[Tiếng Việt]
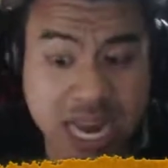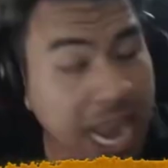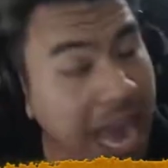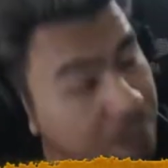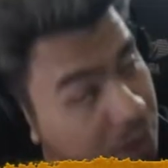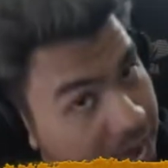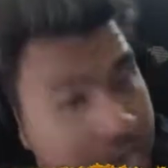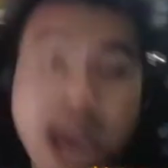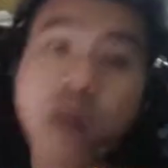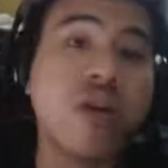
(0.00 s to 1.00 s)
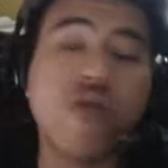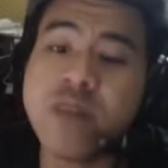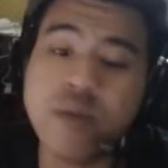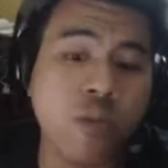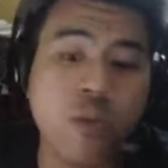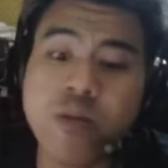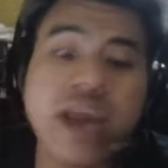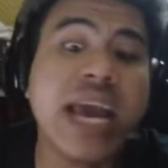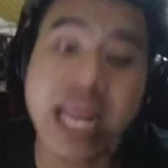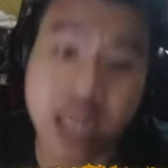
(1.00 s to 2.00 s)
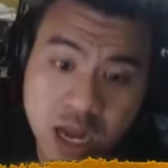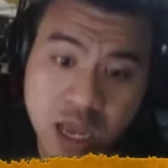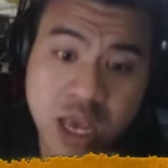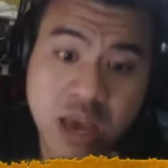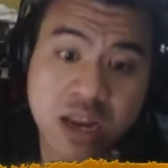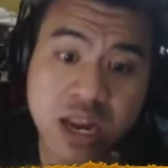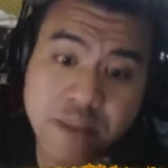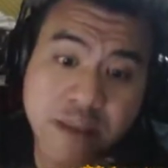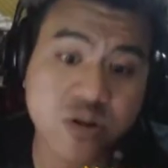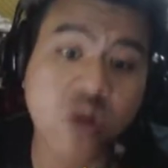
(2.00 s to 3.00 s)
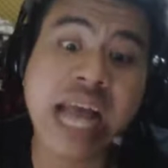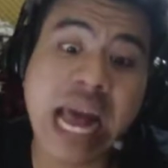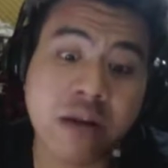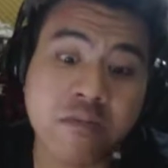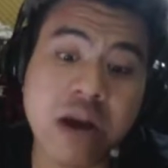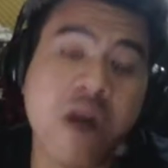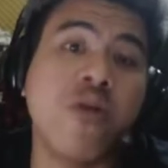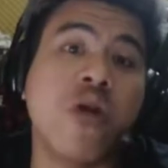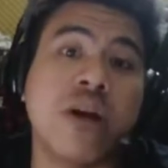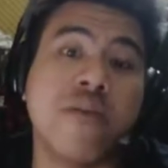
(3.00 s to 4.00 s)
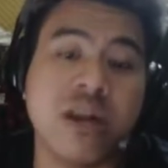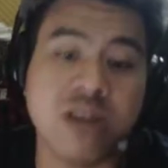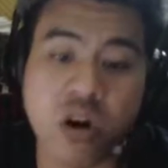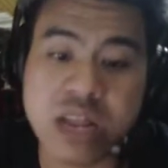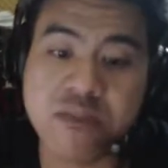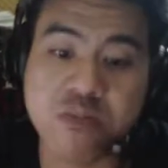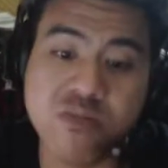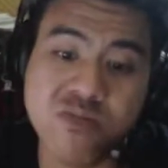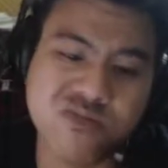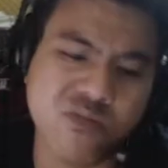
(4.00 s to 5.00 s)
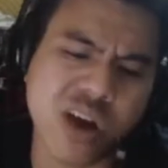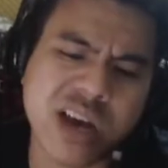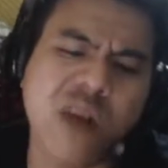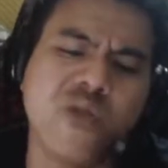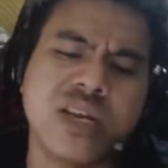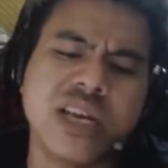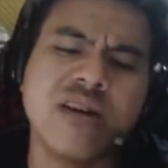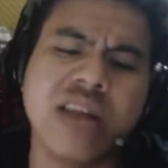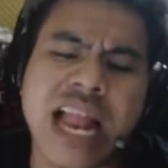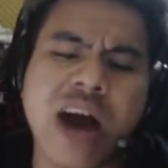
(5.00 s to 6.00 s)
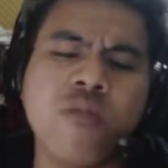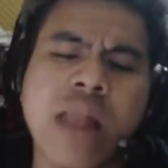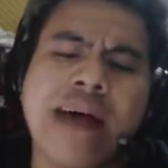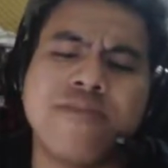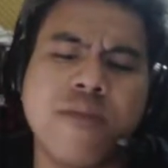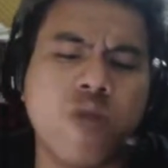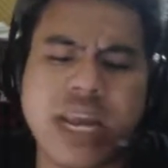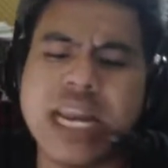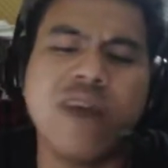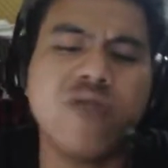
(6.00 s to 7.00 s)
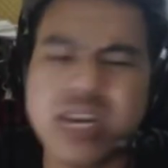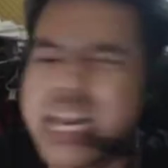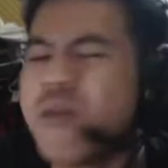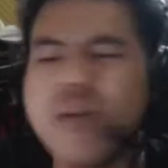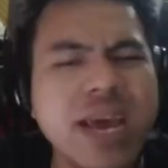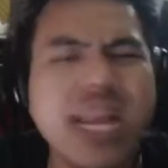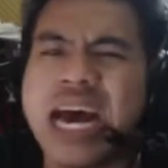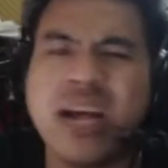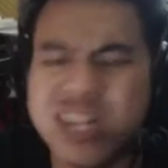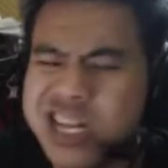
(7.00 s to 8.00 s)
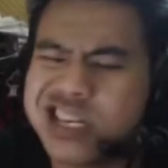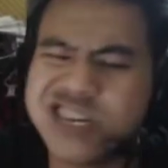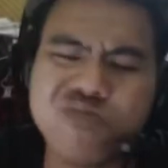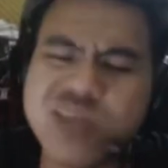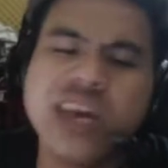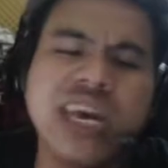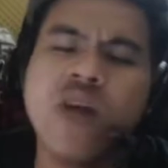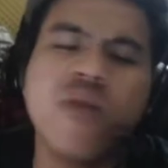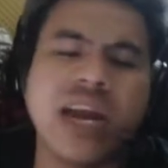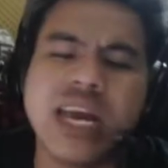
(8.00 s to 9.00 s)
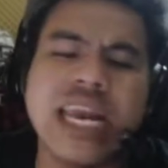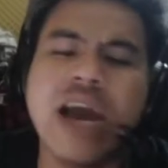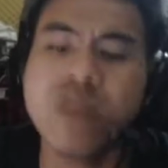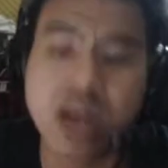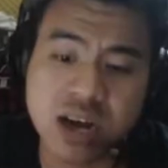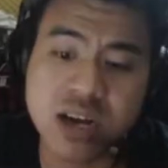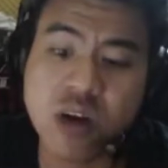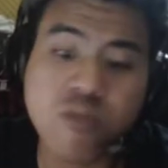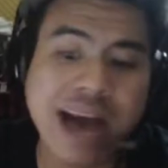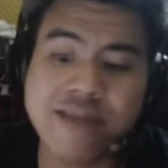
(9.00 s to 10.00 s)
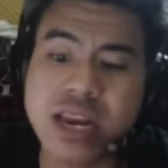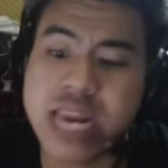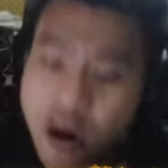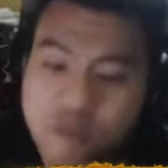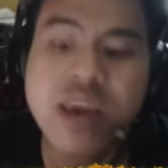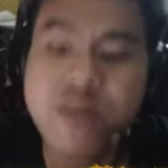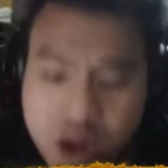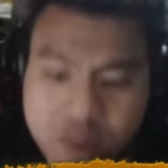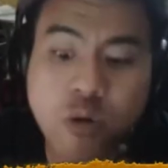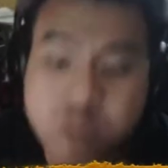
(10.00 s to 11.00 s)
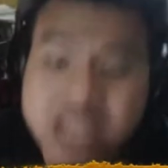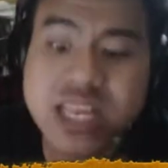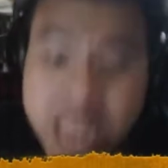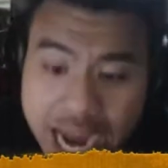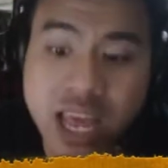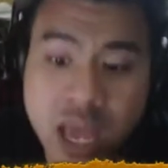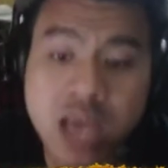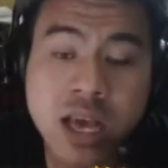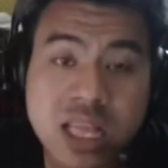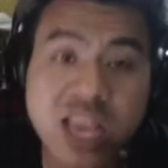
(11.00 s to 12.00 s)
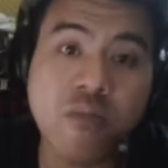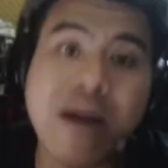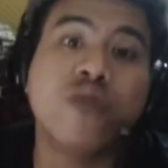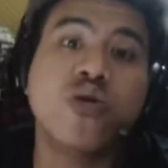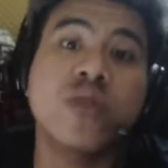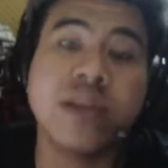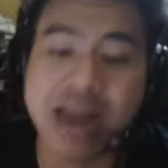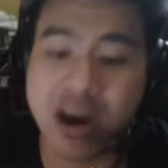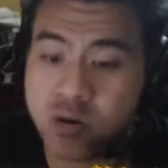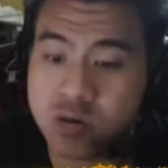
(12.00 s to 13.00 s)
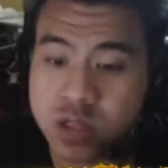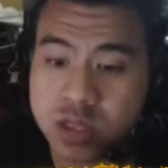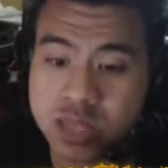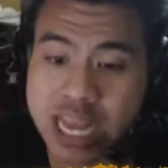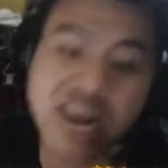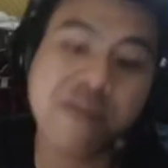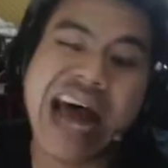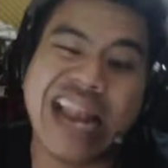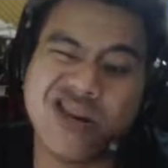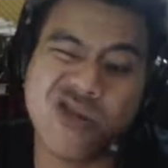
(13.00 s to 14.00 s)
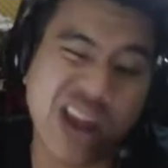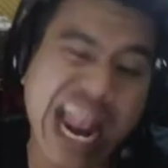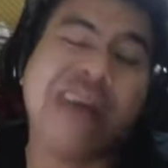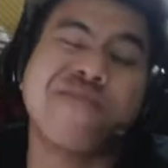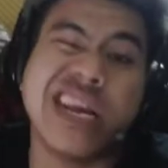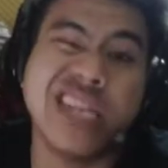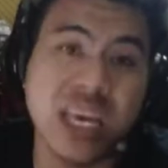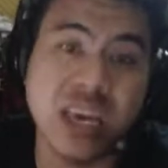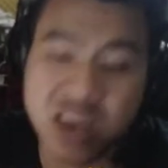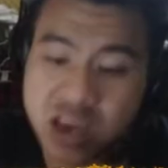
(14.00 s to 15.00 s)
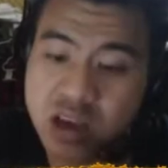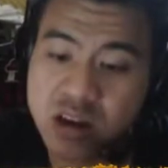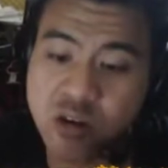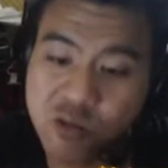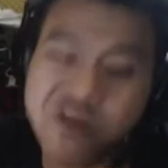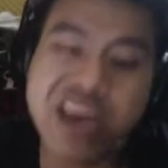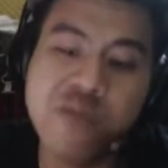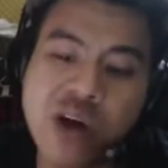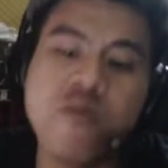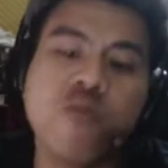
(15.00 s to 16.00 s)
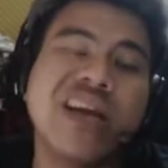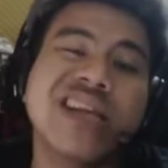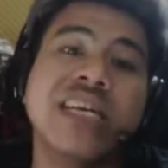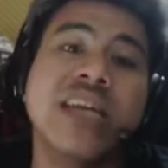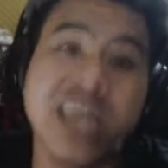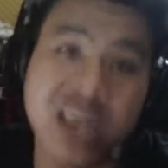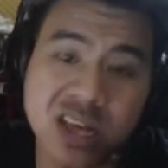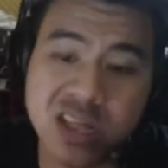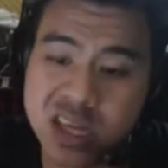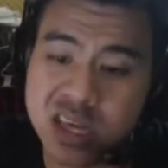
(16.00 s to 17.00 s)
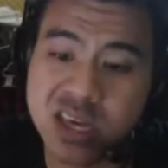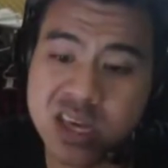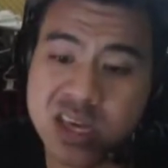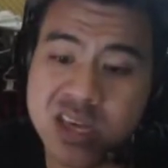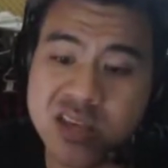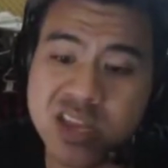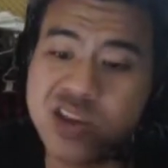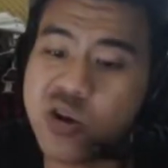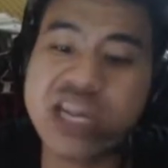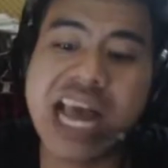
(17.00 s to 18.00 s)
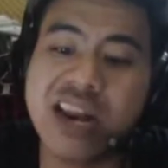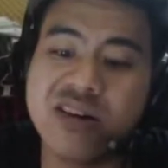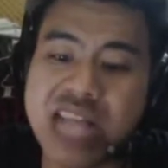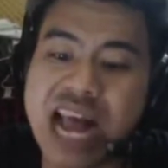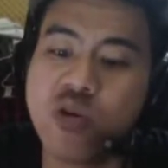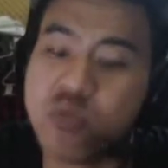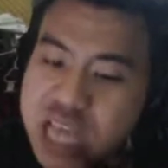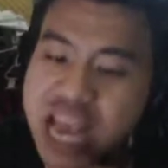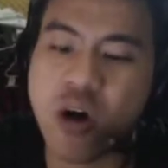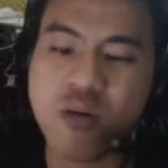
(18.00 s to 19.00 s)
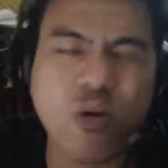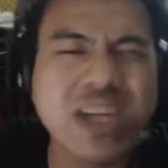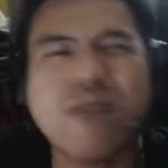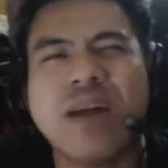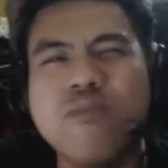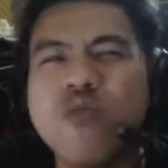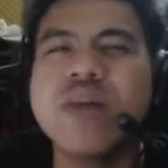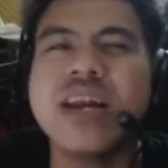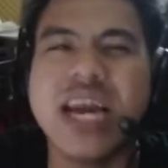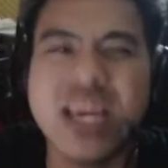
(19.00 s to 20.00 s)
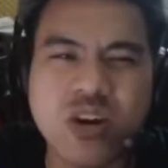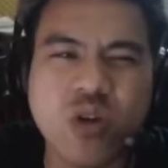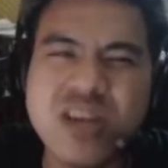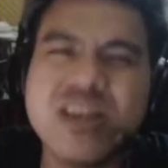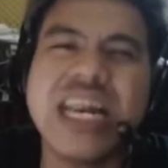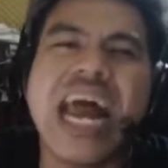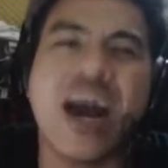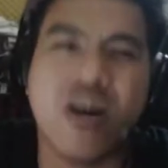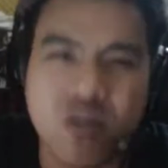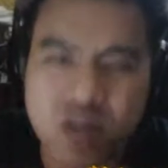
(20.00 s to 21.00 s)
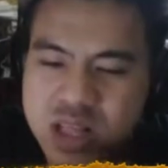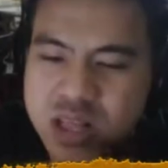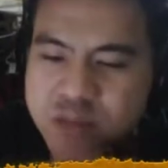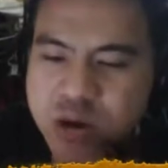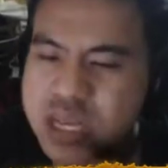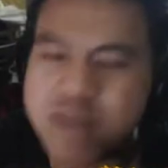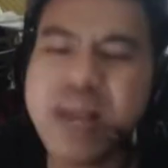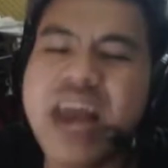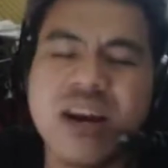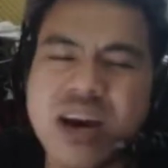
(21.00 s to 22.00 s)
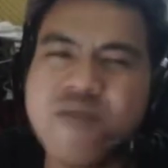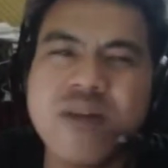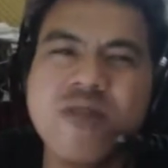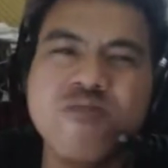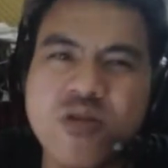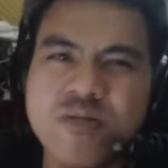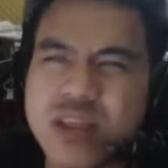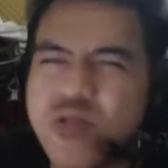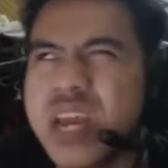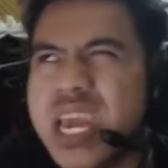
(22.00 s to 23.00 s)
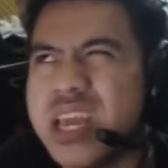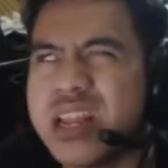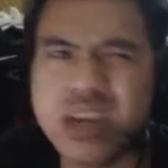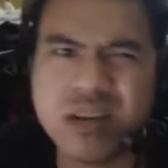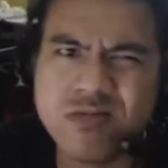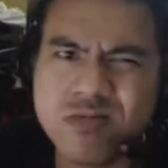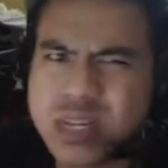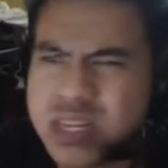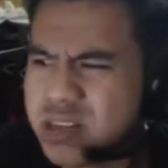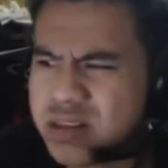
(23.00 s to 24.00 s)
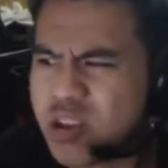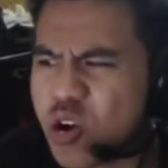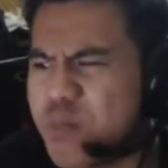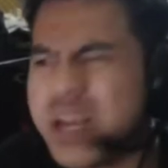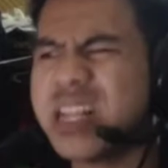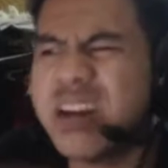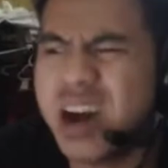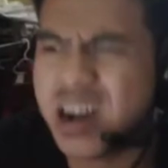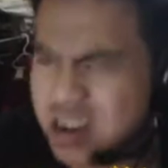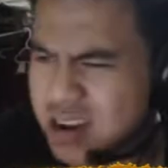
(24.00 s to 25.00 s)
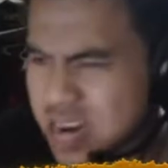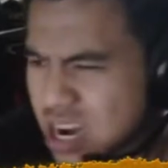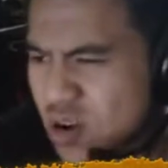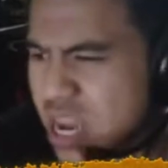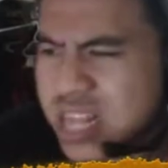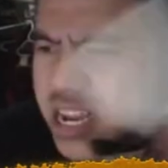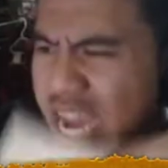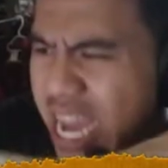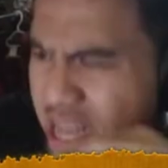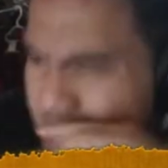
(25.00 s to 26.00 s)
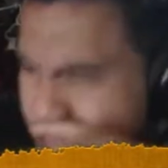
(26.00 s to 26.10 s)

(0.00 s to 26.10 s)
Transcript: làm cái đéo thì cũng vì một mục đích hết thì mẹ rõ ràng bây ông lồn nó bây giờ nói ra một cái câu ở trên đời là ông làm ra một cái đéo thì đéo còn biết là trong tình yêu hay là cái đéo gì cả ông làm ra đéo vì một cái mục đích gì đấy thì ông bảo tôi xem nào đến các bạn còn làm cái gì cũng vì một cái mục đích gì đấy thì rõ ràng người ta cũng sẽ có quan trọng là cái mục đích đấy nó như thế nào mình có chấp nhận được không hay không thôi mà tôi nghĩ đi bình thường đừng có nghĩ như thế